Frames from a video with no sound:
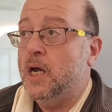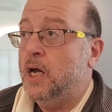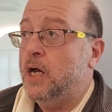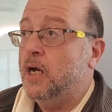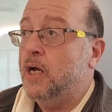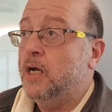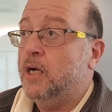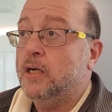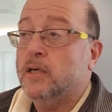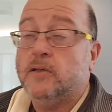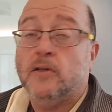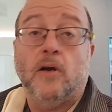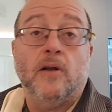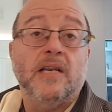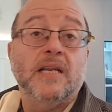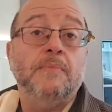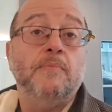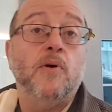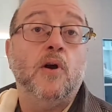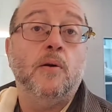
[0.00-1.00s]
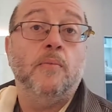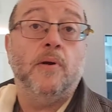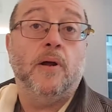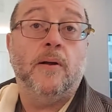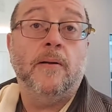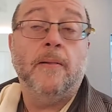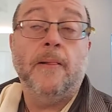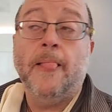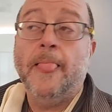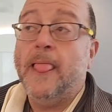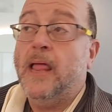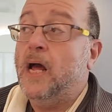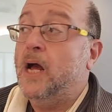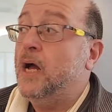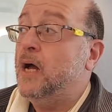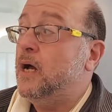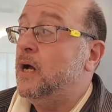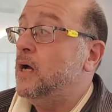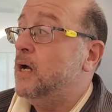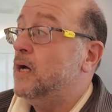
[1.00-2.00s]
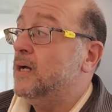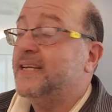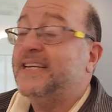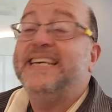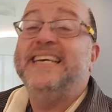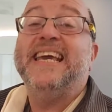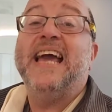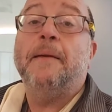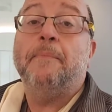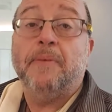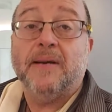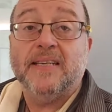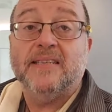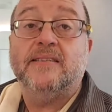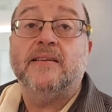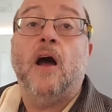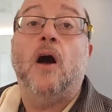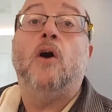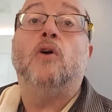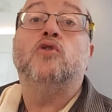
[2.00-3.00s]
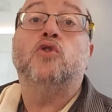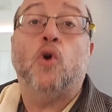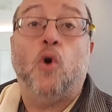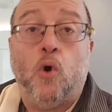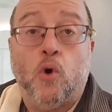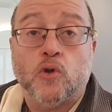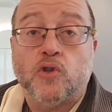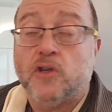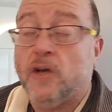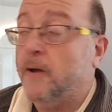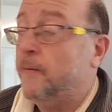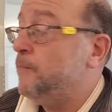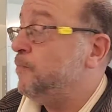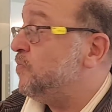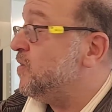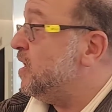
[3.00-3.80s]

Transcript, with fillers: euh, dans l'immeuble euh, qui abrite entre autres